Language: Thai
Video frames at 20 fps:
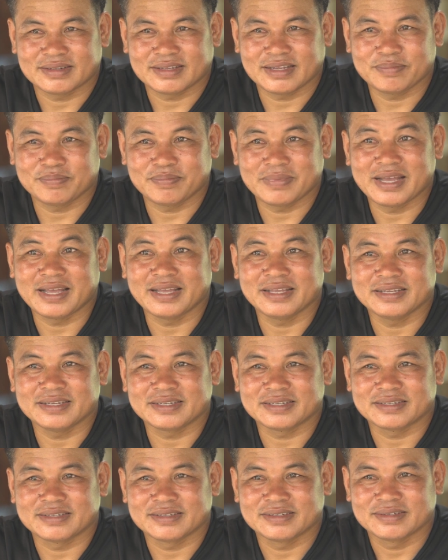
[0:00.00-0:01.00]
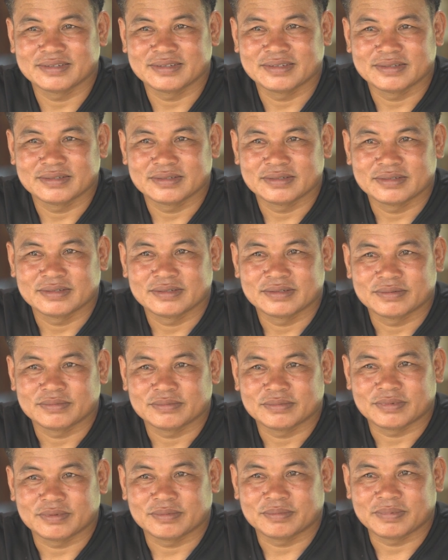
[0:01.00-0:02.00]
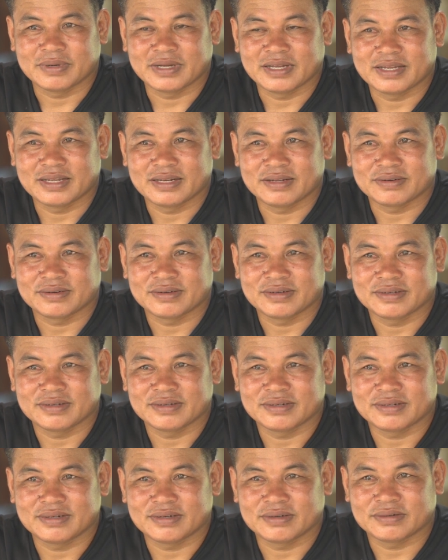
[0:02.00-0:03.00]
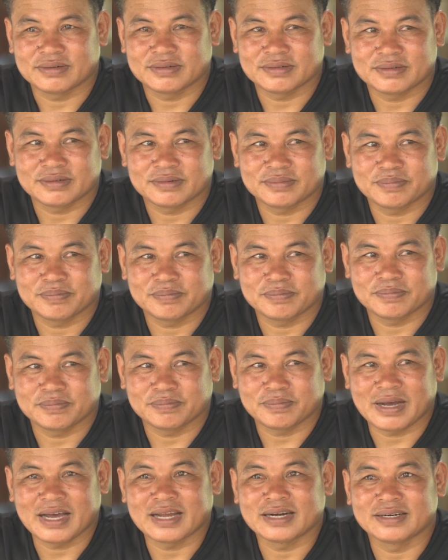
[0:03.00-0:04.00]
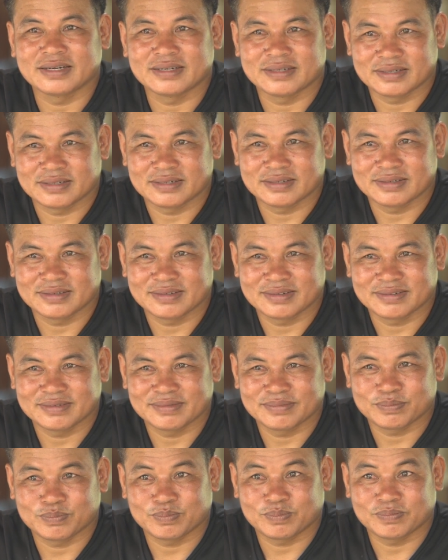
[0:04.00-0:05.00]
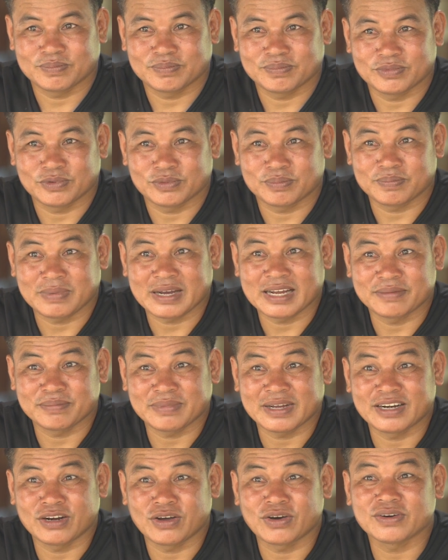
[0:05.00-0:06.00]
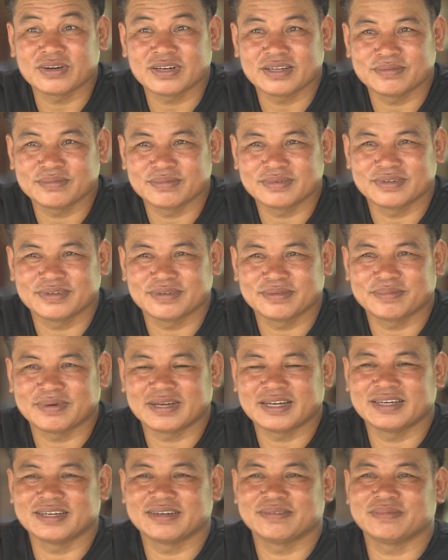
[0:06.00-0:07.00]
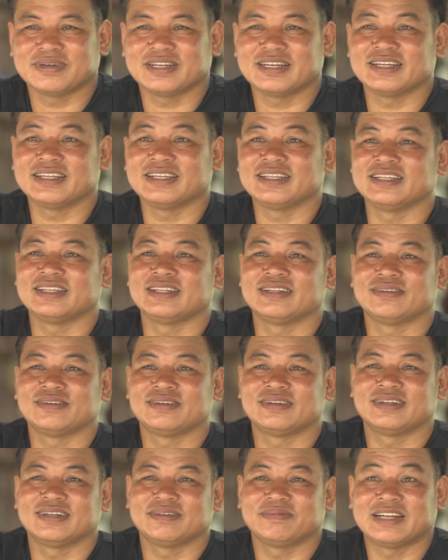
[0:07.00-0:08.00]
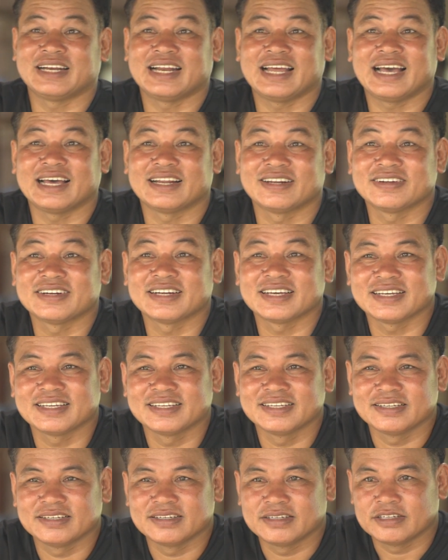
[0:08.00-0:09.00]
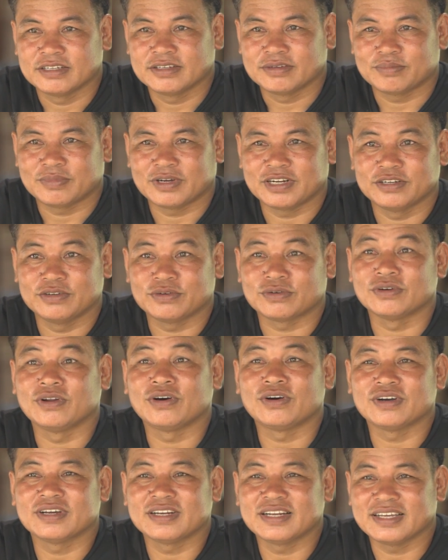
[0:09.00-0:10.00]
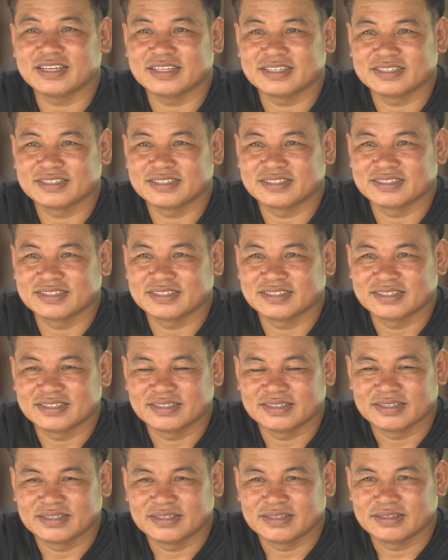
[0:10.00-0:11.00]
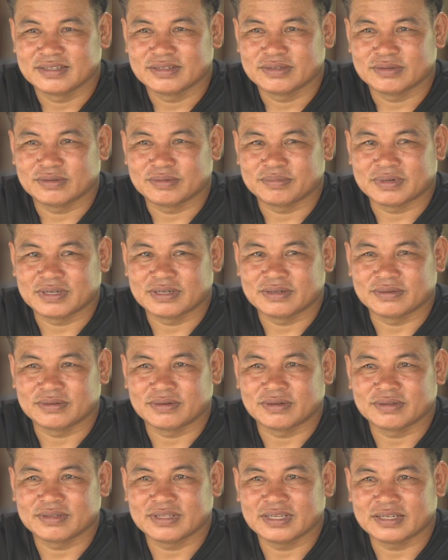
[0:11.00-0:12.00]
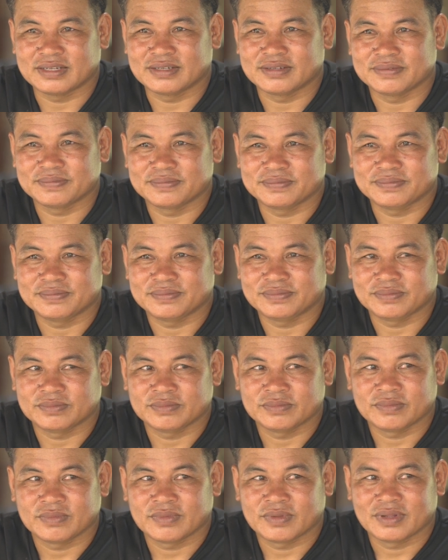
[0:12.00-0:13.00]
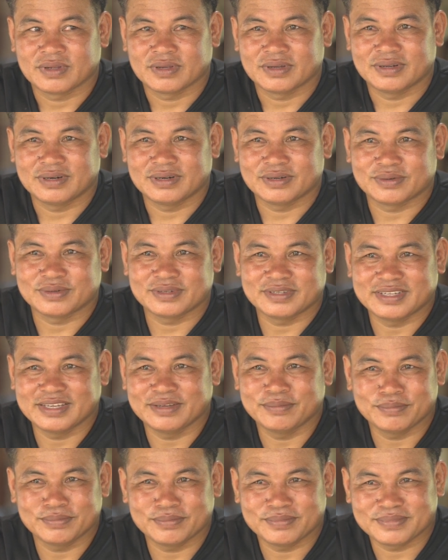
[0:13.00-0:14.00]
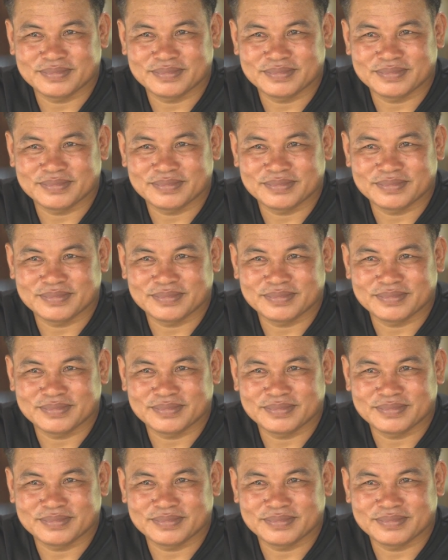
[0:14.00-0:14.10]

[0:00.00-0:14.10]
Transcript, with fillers: ถ้าแปลอีกพอแปลแล้วก็เราก็ปั่นรถปั่นปั่นร้องนะมันรถปั่นปั่นในรถปั่นหนาแล้วนะปั่นยกร้องนั่นแหละพอปั่นยกร้องเสร็จ เราก็จิ้ม